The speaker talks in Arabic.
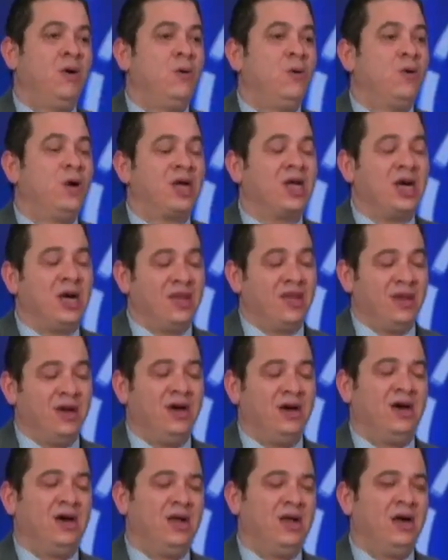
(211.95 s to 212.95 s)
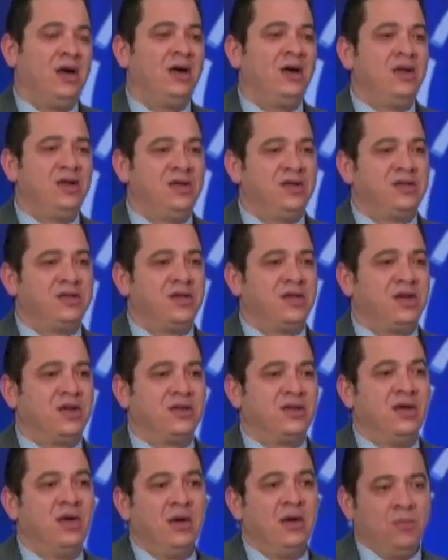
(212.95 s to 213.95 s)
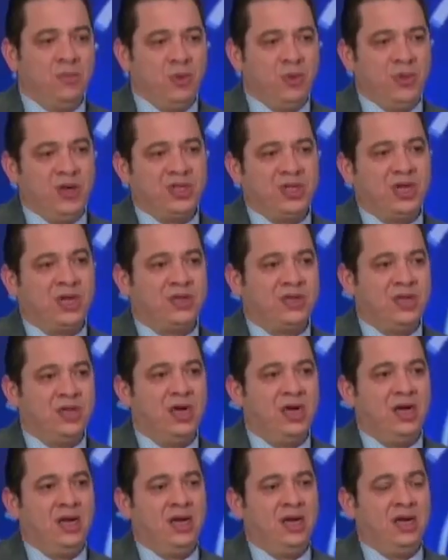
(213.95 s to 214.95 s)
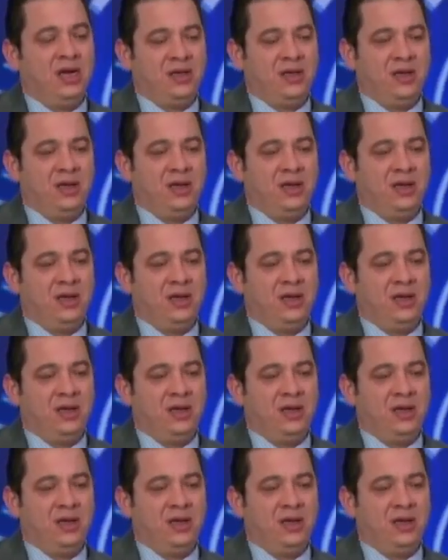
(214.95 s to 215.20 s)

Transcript: والقضاء على الاستيراد مباشره على هذا